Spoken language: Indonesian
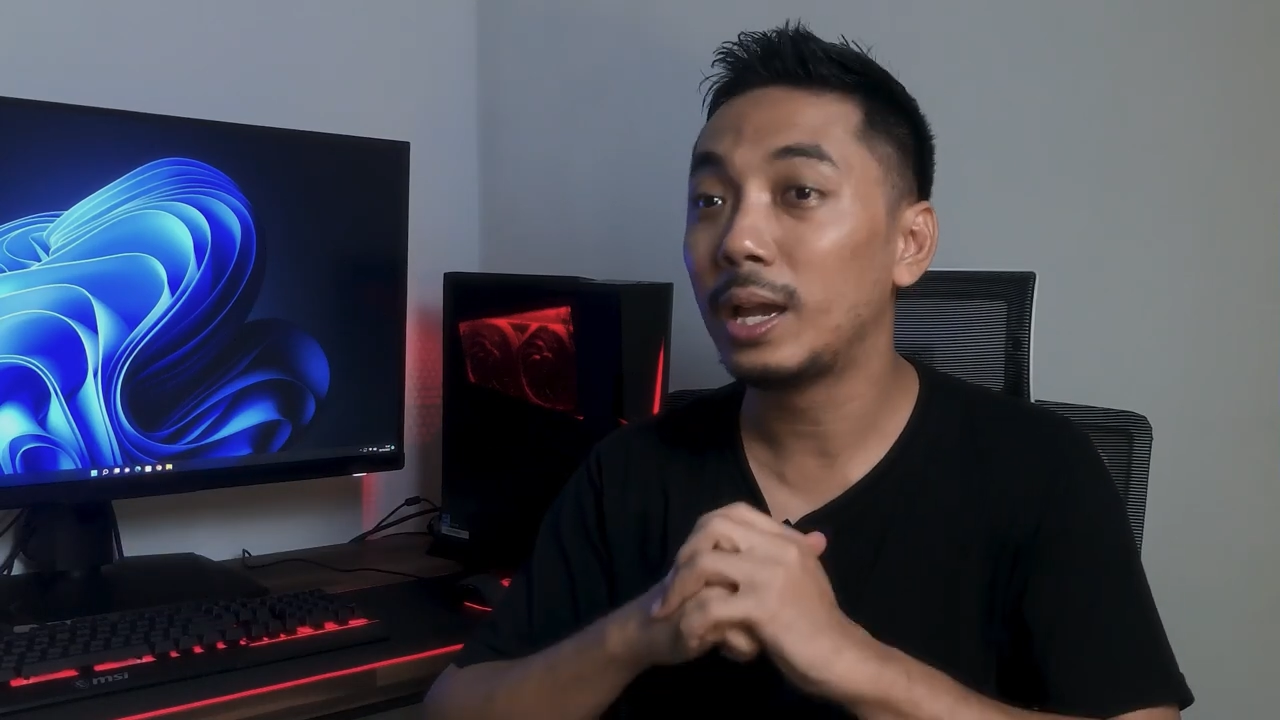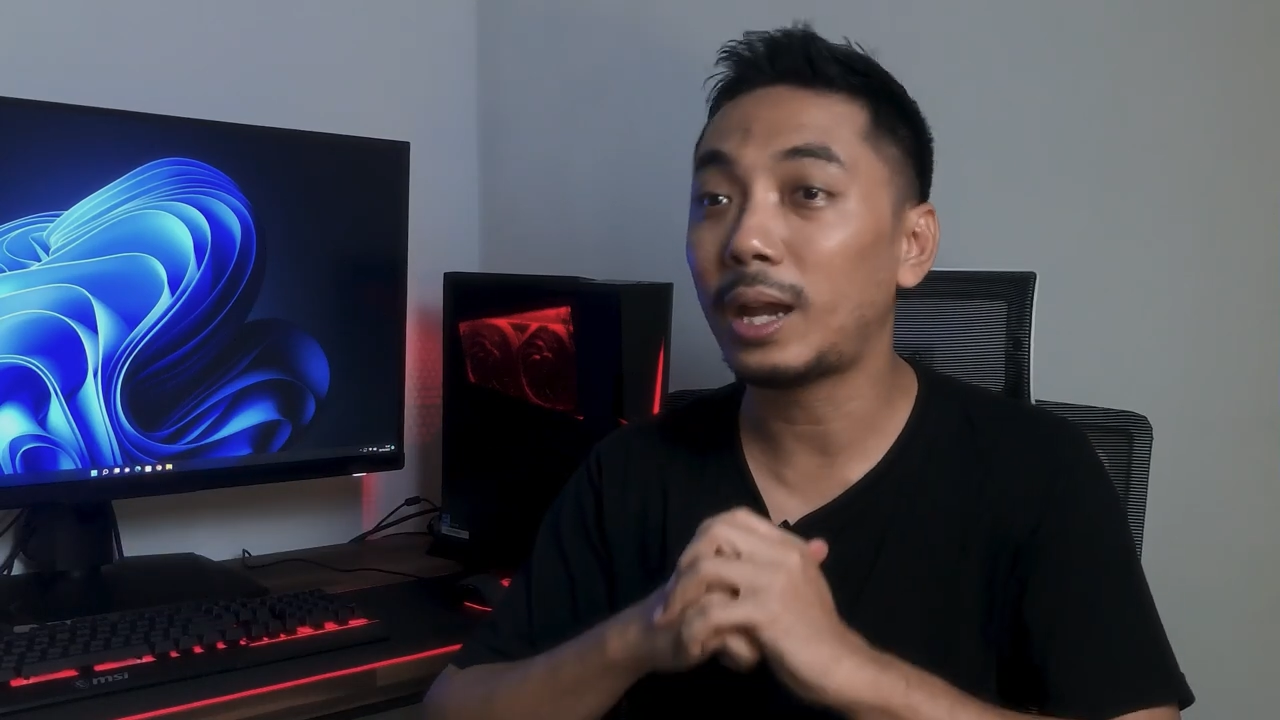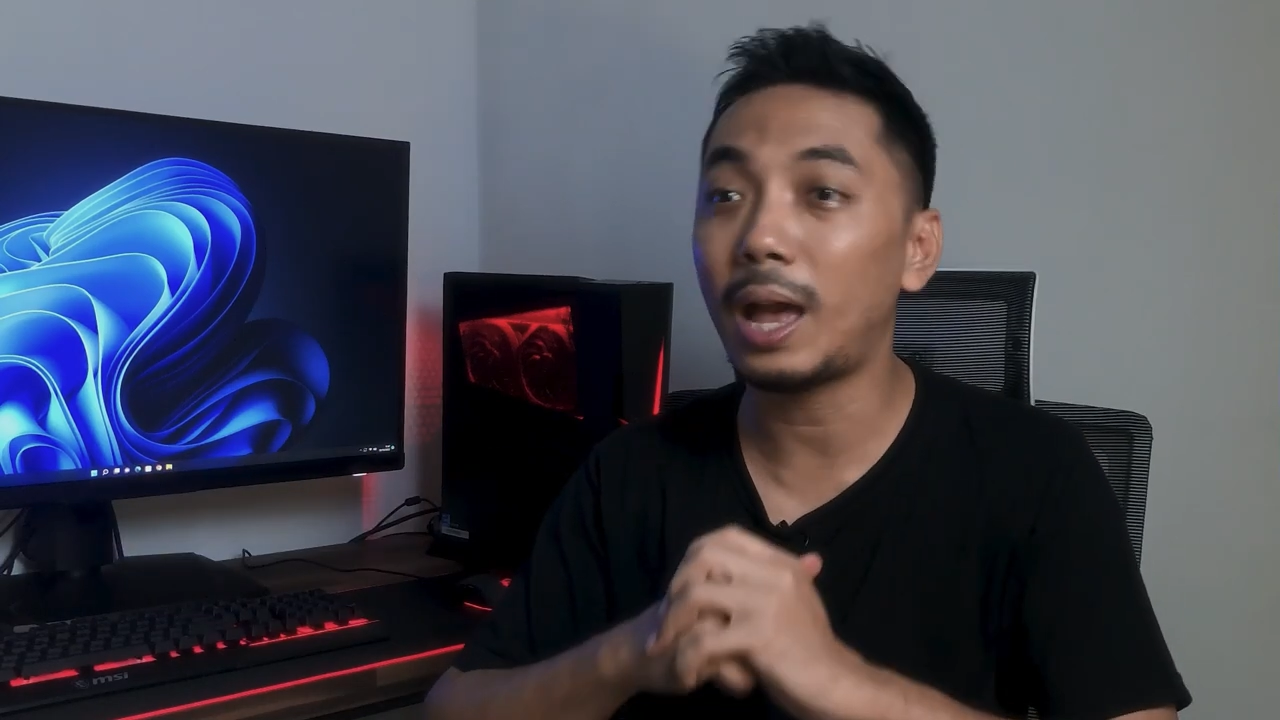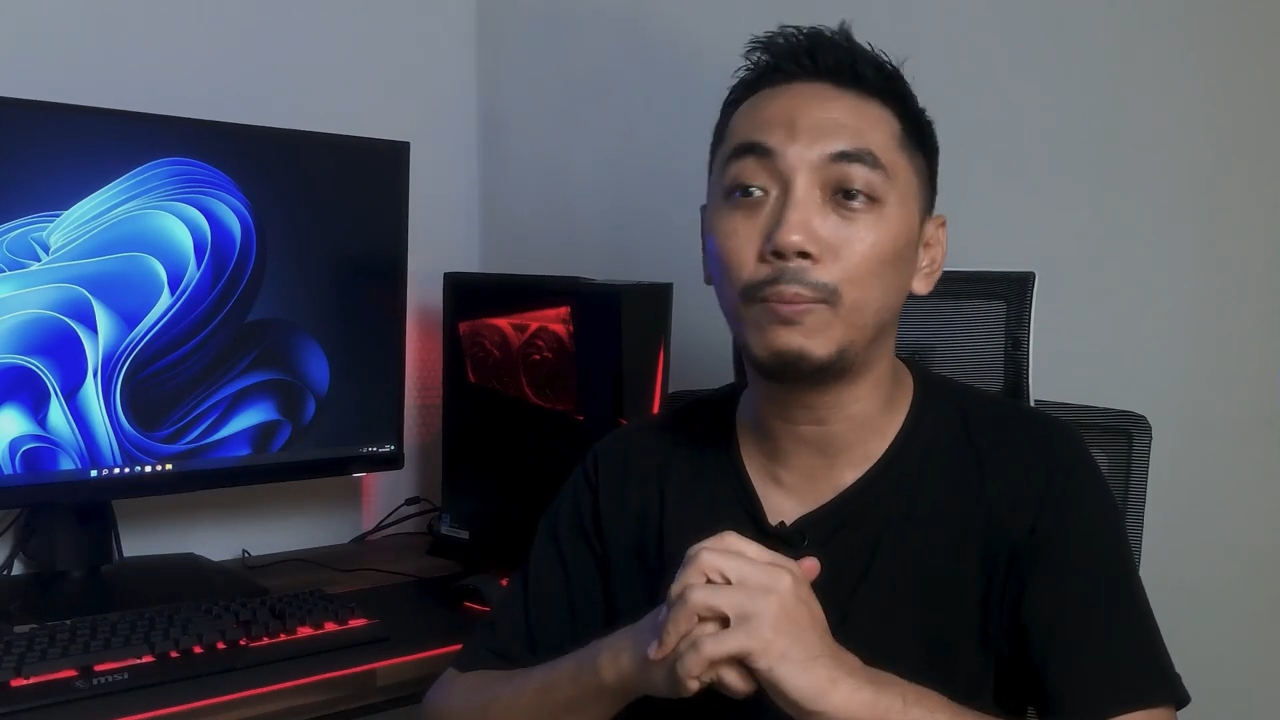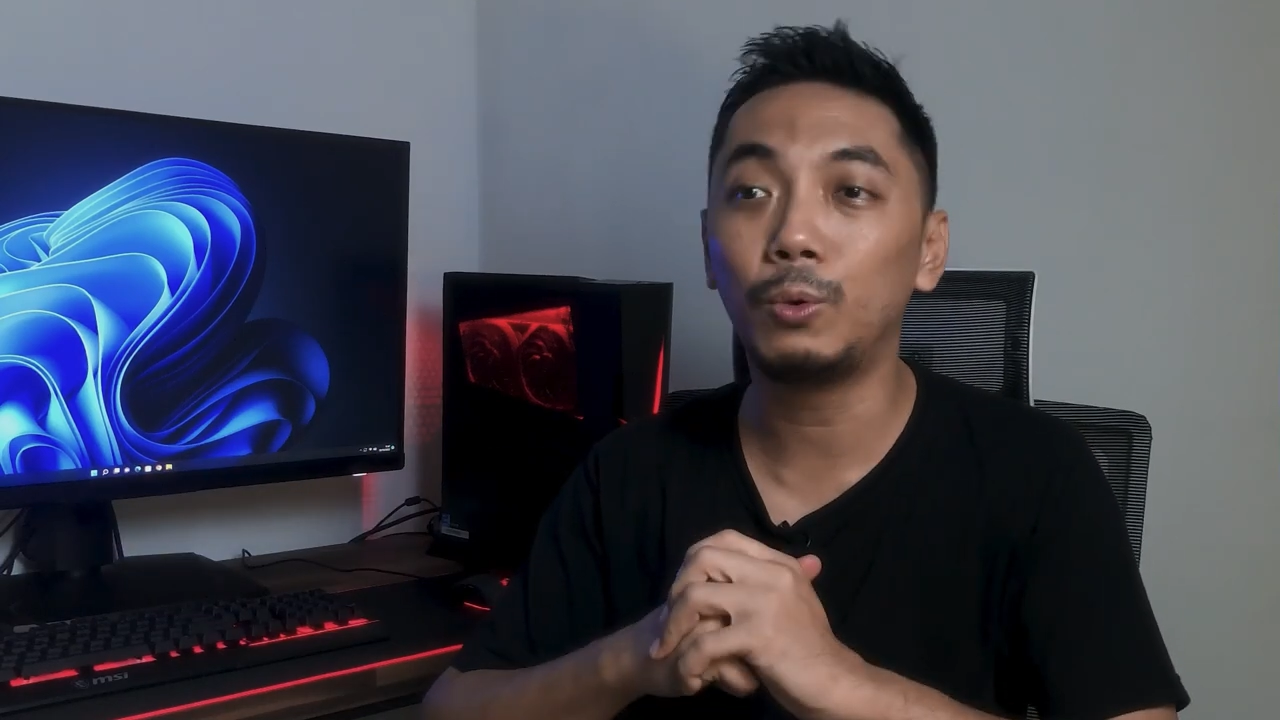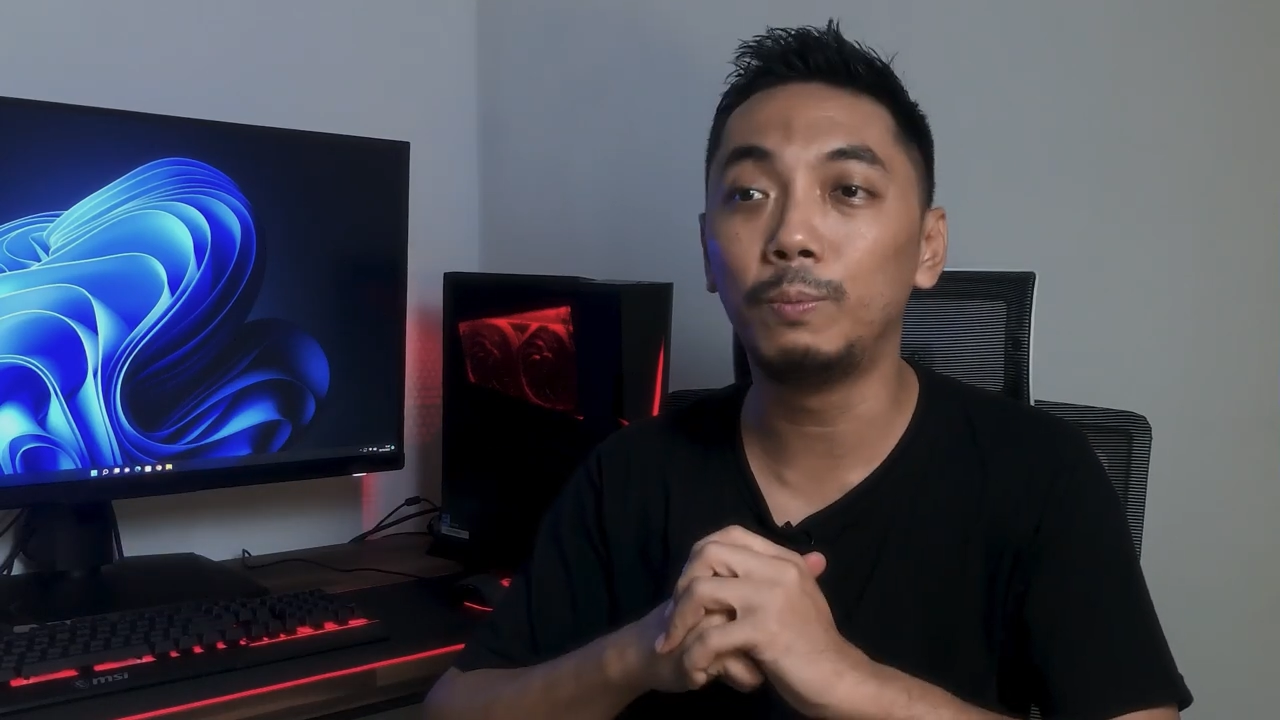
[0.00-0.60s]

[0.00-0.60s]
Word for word: kamu